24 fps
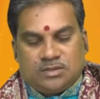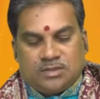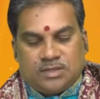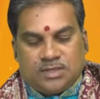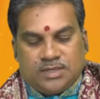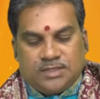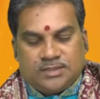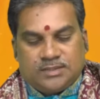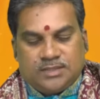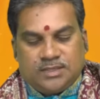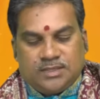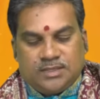
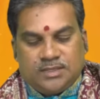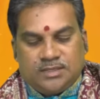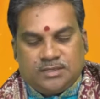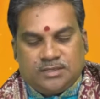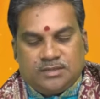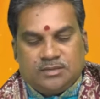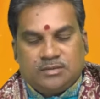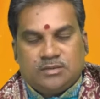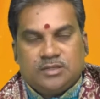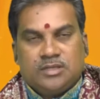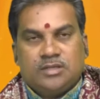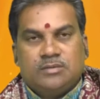రాత్రి
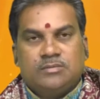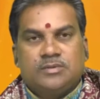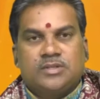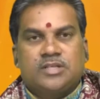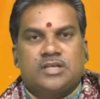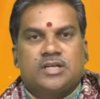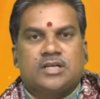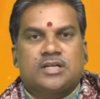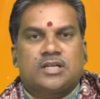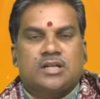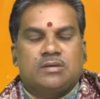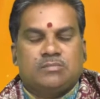ఎనిమిది
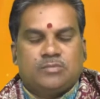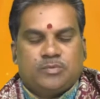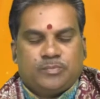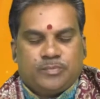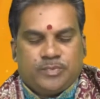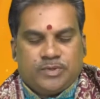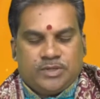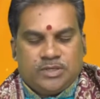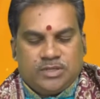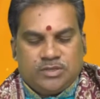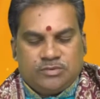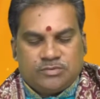గంటల
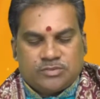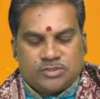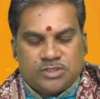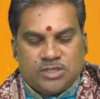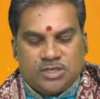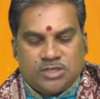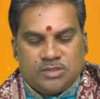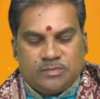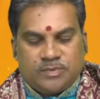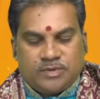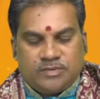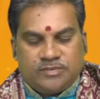ముప్పై ఏడు నిమిషాలకు